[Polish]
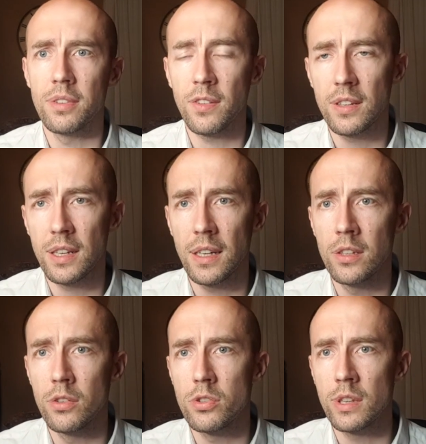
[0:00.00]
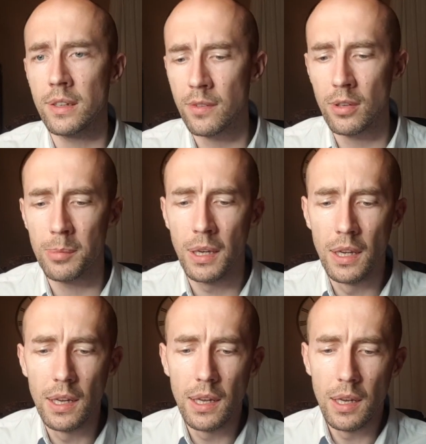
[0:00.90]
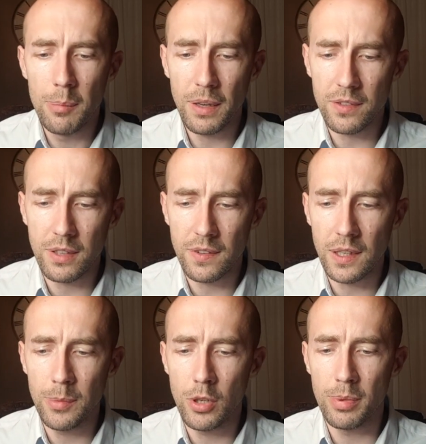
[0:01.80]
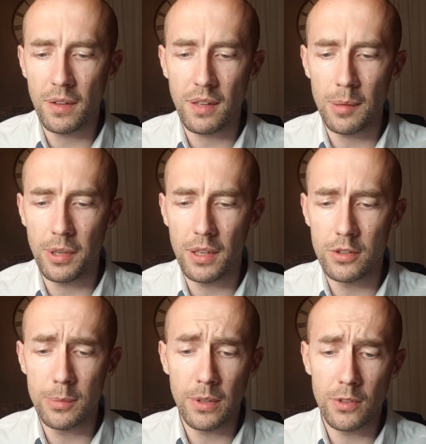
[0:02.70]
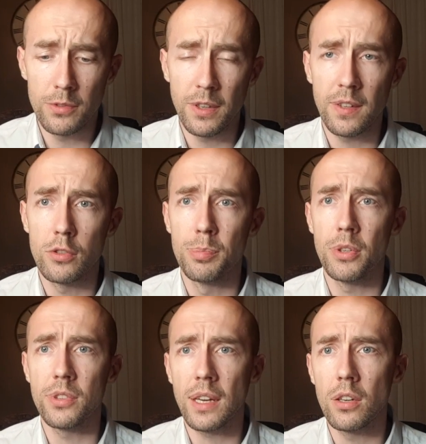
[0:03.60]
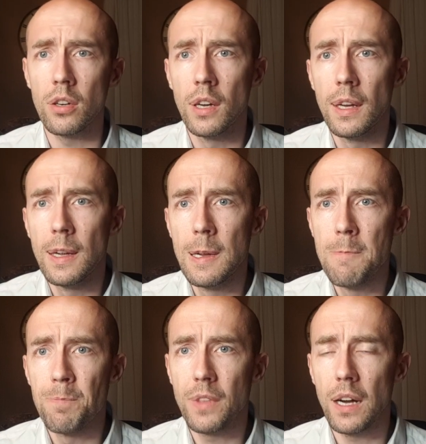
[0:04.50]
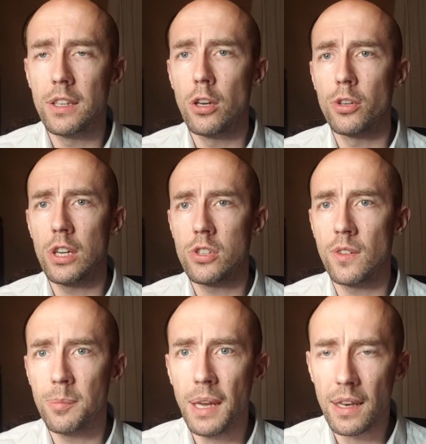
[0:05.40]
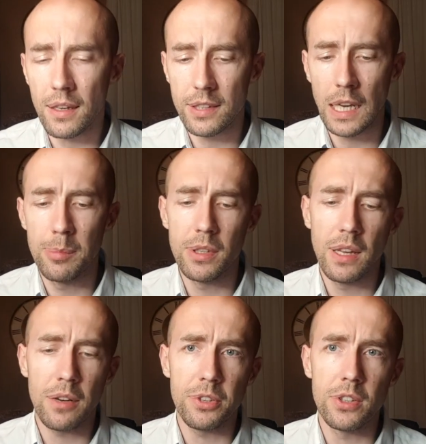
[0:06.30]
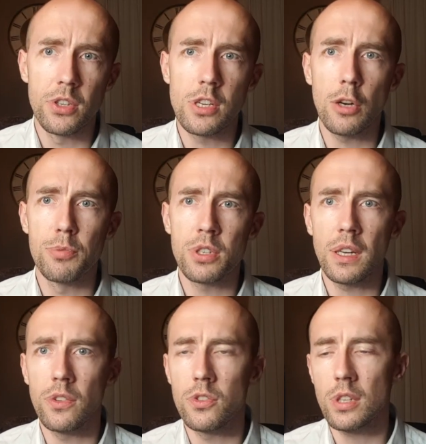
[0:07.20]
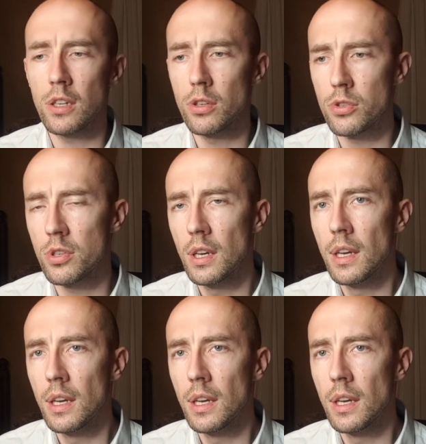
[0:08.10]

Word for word: w wersetach 1 do 4 są pasterskimi obrazami. Natomiast od wersetu 5 ta analogia się zmienia, tak jakby Dawid chciał przejść z czegoś